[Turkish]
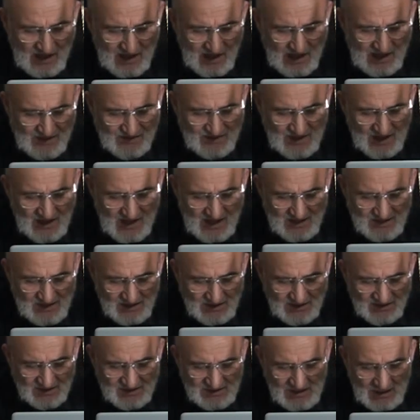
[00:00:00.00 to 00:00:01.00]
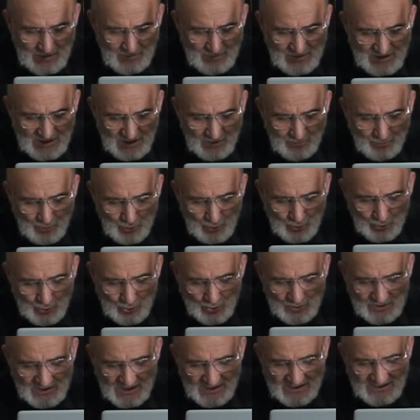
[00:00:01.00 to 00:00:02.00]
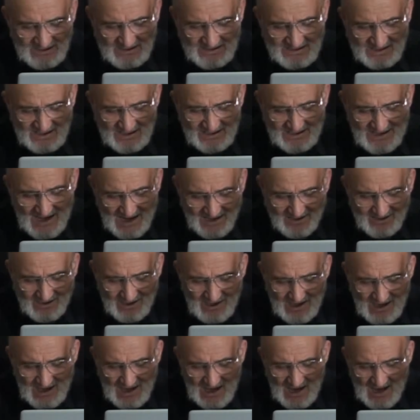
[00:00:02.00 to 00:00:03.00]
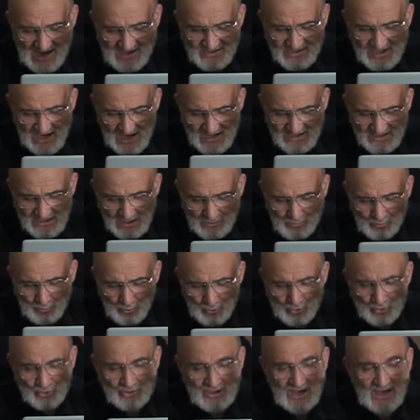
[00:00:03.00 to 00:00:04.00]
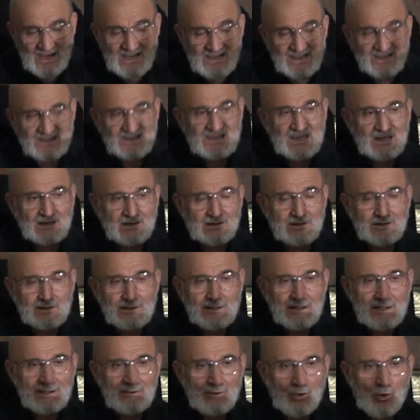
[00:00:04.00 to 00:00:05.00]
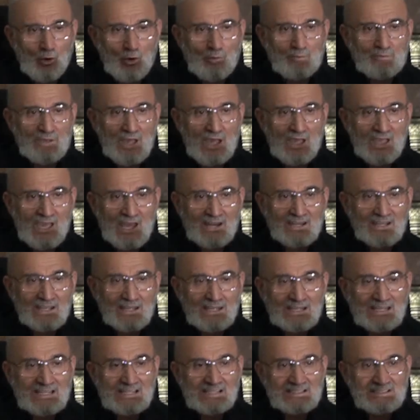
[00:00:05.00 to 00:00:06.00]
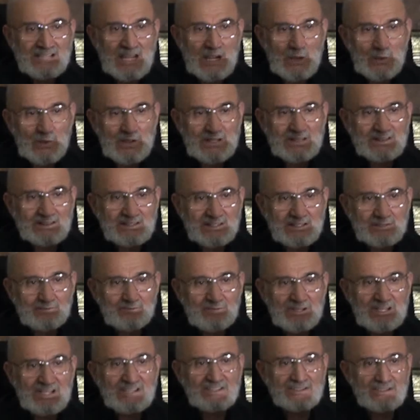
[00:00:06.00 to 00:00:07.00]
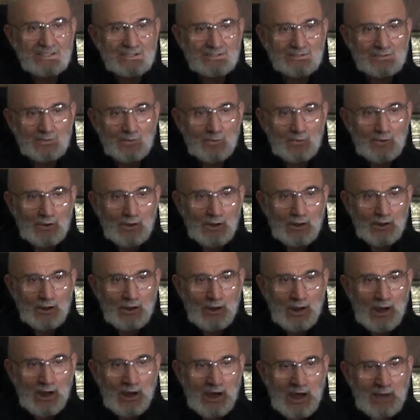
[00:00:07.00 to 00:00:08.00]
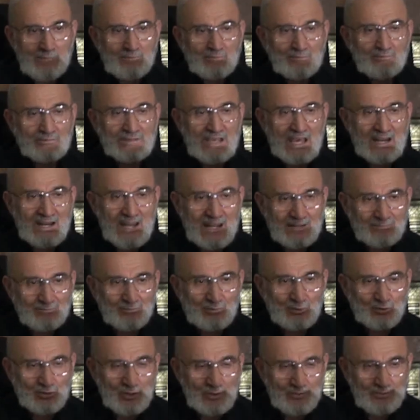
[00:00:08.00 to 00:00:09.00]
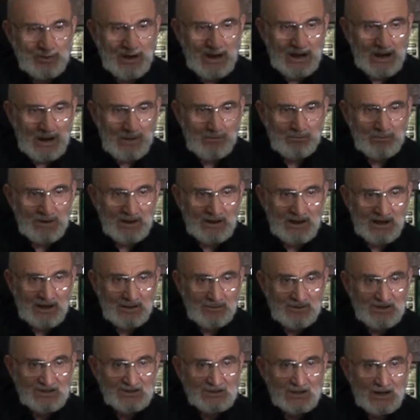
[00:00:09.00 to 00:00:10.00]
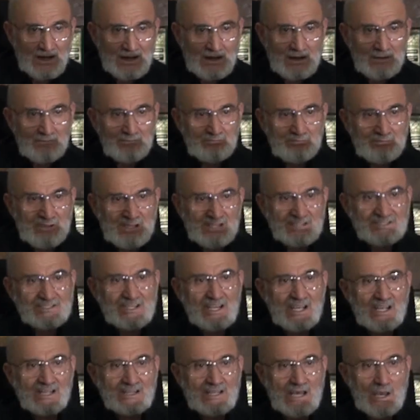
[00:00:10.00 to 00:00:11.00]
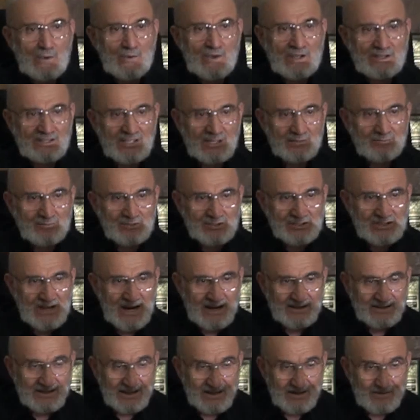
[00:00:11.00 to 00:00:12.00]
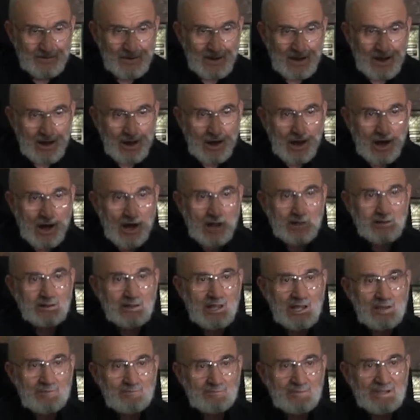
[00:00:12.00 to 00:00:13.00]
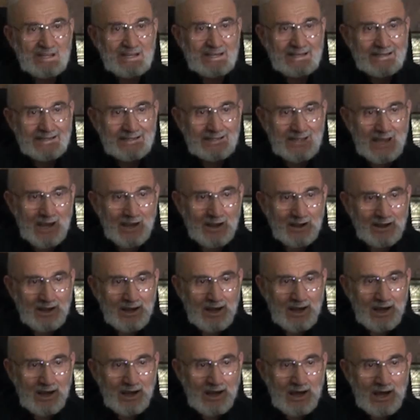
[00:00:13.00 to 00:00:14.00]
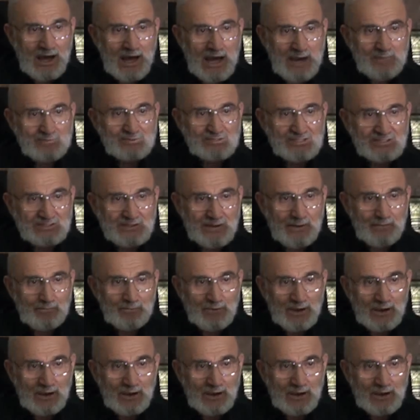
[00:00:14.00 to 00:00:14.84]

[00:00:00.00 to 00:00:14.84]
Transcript: hazaratının tebliğ buyurdukları dinler esasen müttehittir. O bir, yani tevhiddir, birdir. Hep gelen bütün peygamberlerimiz bir şeye davet etmişlerdir. Allah'ın birliğine. Hepsi de.